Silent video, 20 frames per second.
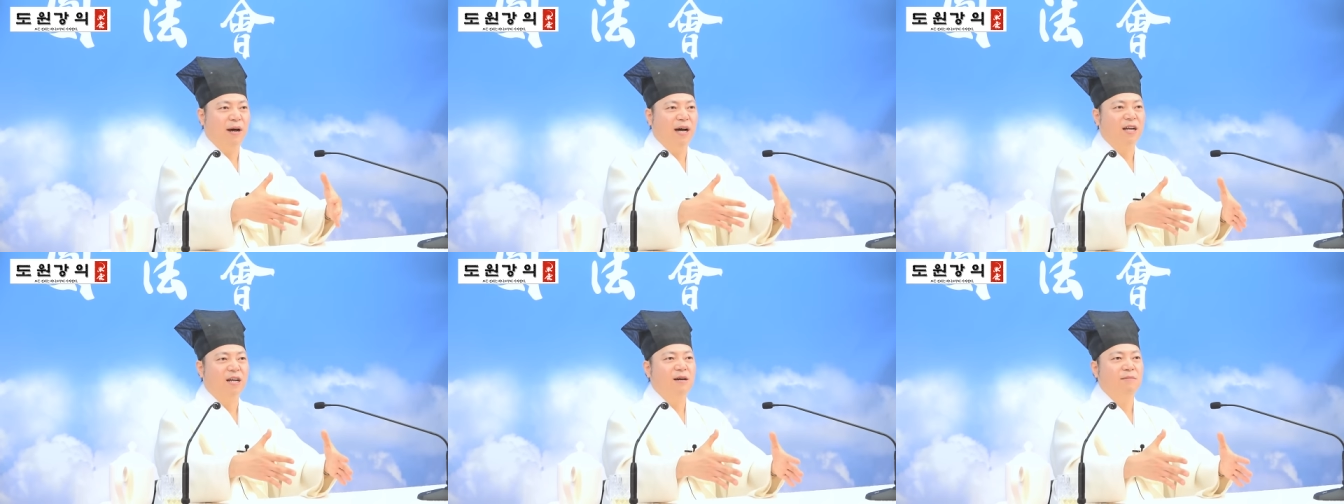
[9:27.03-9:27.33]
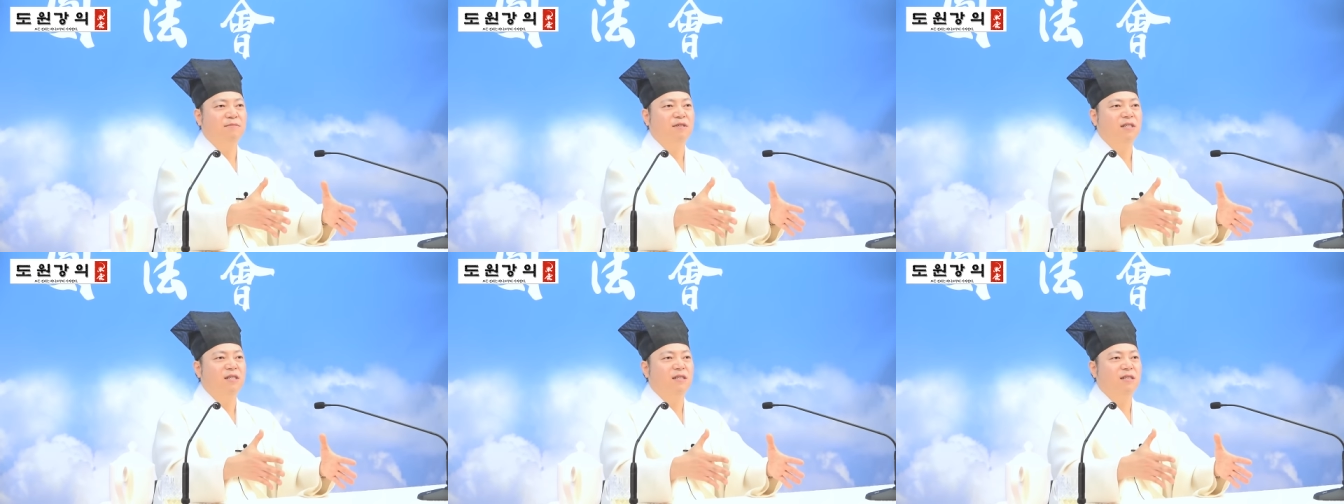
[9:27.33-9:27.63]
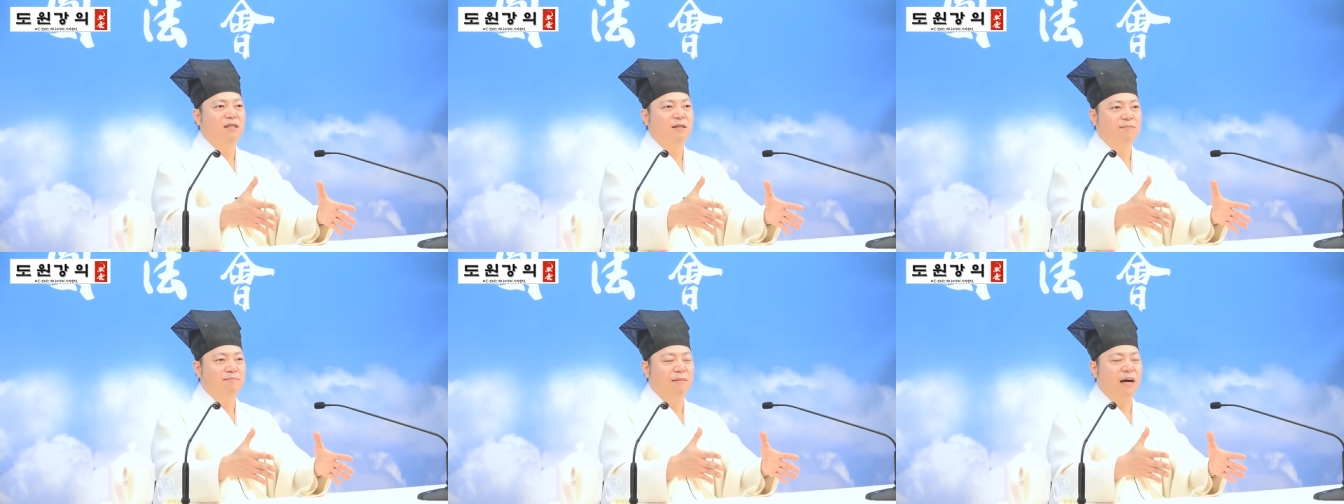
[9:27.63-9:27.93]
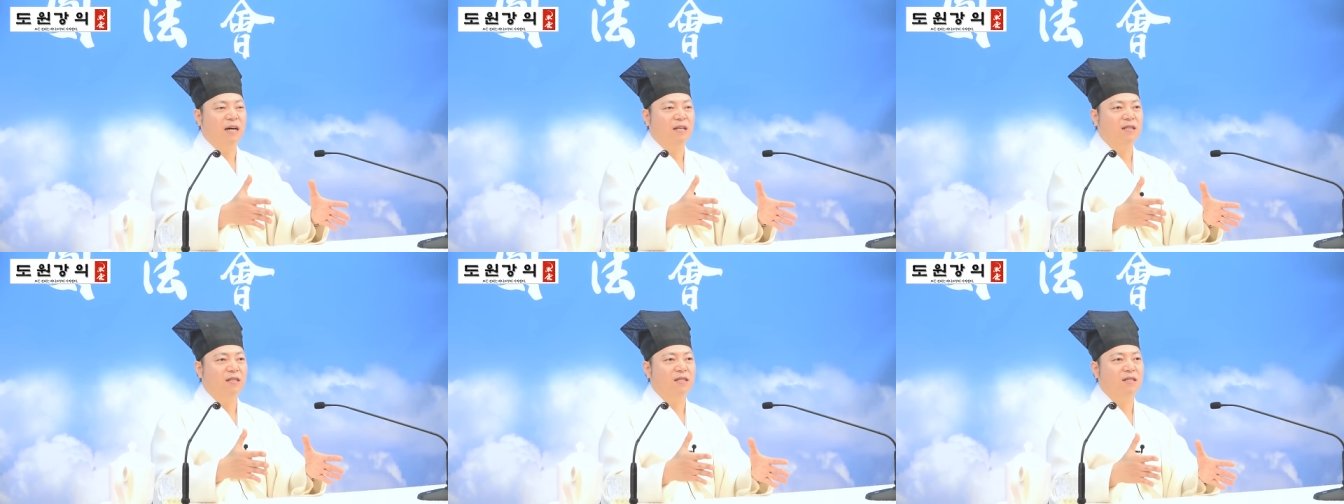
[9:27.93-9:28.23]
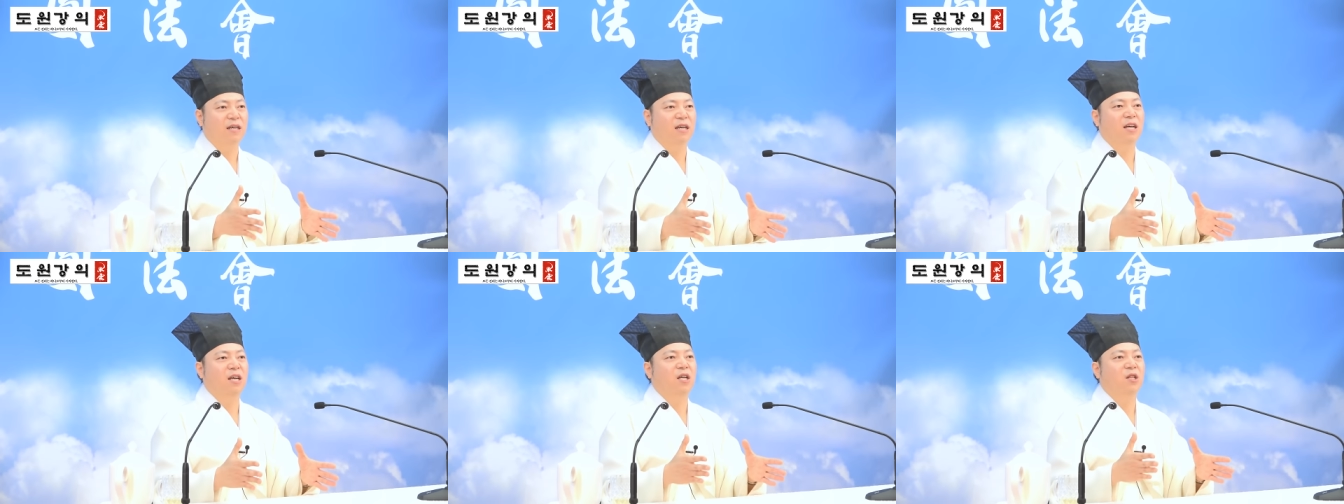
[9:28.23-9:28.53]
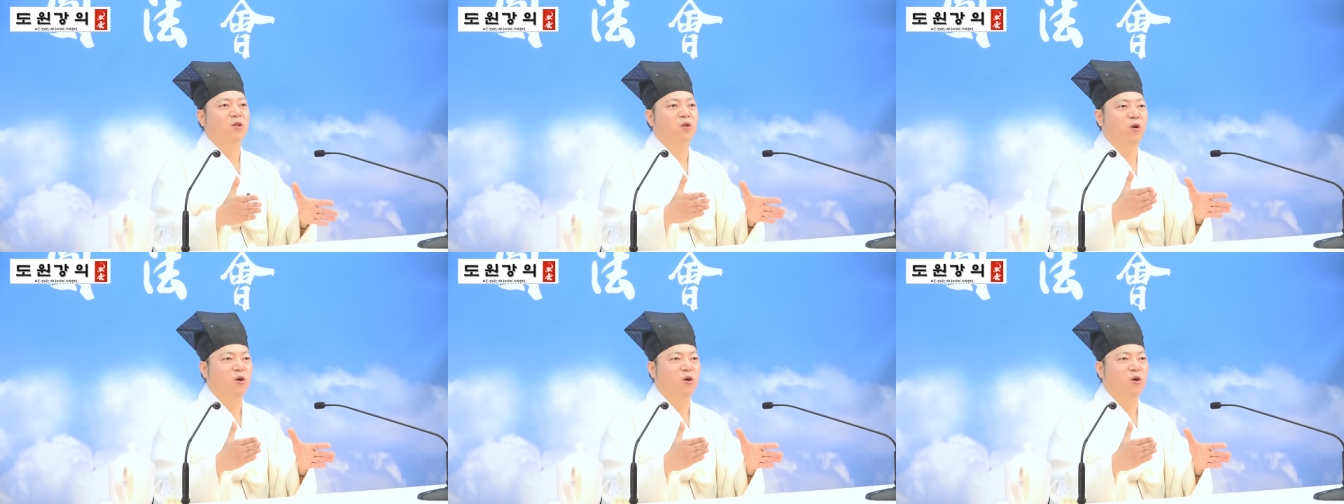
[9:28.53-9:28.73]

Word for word: 바람을 막는 게